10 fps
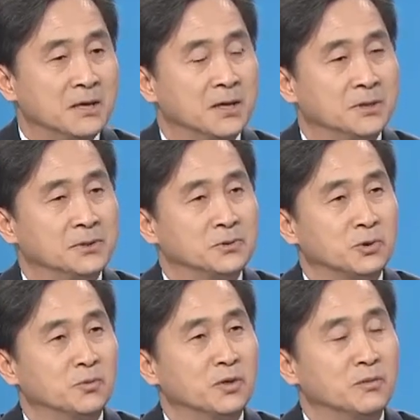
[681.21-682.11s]
예를 들어서
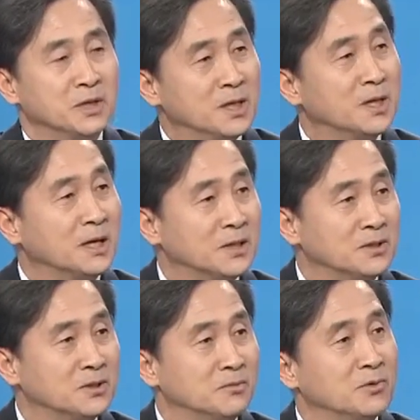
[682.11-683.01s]
좀 더 뭐
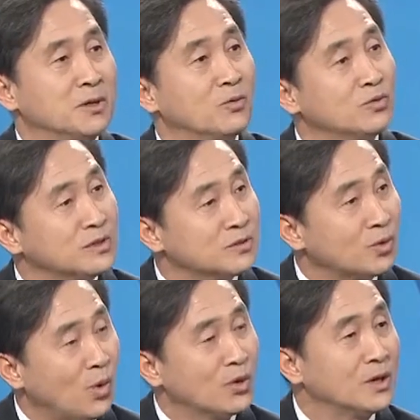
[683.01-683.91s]
일각에서는 북한을 군사
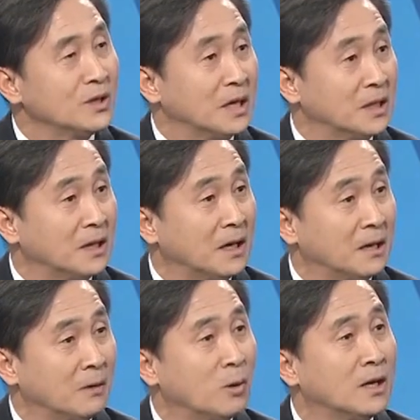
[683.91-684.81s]
군사적으로 공격을
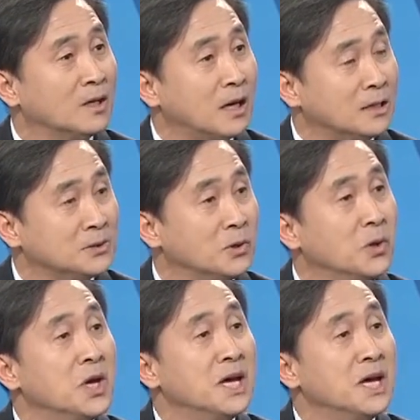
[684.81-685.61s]
하겠다라고 하는까지도